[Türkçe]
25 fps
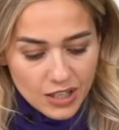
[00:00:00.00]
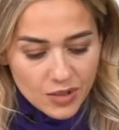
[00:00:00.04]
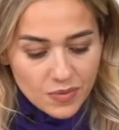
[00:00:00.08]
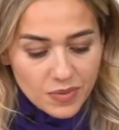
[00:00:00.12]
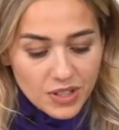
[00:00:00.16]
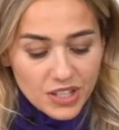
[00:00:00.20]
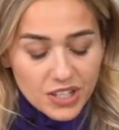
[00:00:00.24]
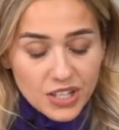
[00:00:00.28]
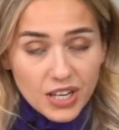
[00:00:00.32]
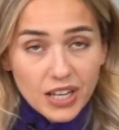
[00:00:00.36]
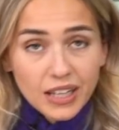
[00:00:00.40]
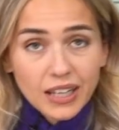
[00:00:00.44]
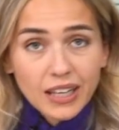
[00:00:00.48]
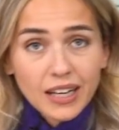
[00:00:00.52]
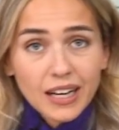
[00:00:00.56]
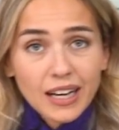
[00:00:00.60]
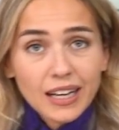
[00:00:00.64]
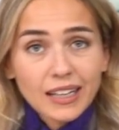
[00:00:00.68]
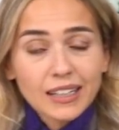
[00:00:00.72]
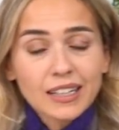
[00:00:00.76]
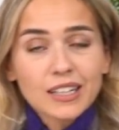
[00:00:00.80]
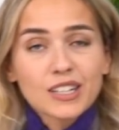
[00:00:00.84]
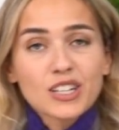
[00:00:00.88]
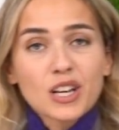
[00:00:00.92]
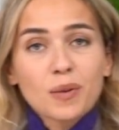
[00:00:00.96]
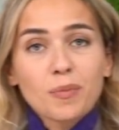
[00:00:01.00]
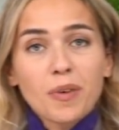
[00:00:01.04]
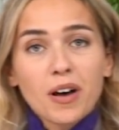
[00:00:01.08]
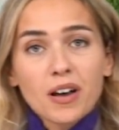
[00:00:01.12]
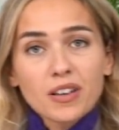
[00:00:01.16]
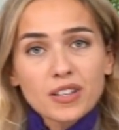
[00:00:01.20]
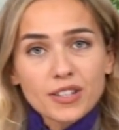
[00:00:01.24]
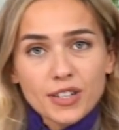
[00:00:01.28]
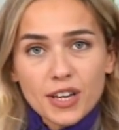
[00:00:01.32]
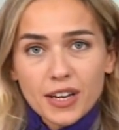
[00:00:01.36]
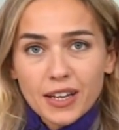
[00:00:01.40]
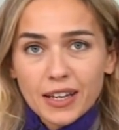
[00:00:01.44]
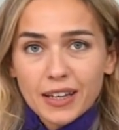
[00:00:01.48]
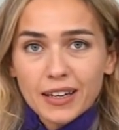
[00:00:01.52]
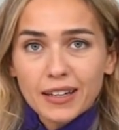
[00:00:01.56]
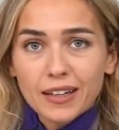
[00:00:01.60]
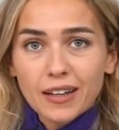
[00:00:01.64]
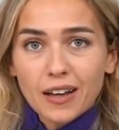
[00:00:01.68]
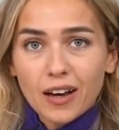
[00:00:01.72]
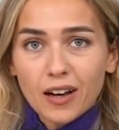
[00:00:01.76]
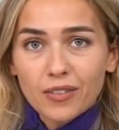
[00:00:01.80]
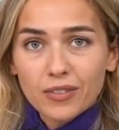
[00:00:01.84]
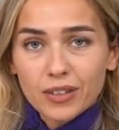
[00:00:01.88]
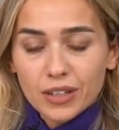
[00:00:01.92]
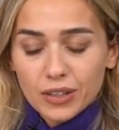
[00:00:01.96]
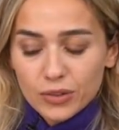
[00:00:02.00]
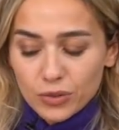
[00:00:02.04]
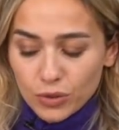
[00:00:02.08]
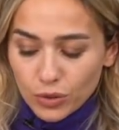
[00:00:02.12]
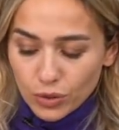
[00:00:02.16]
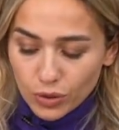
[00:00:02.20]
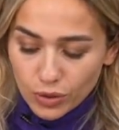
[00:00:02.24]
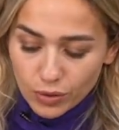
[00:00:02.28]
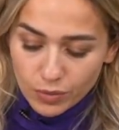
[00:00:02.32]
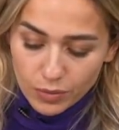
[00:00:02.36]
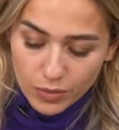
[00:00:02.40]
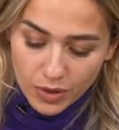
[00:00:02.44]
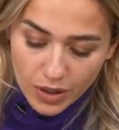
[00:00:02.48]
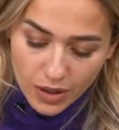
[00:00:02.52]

Şimdi şekeri ekleyeceğim. Az şeker ilave ediyorum.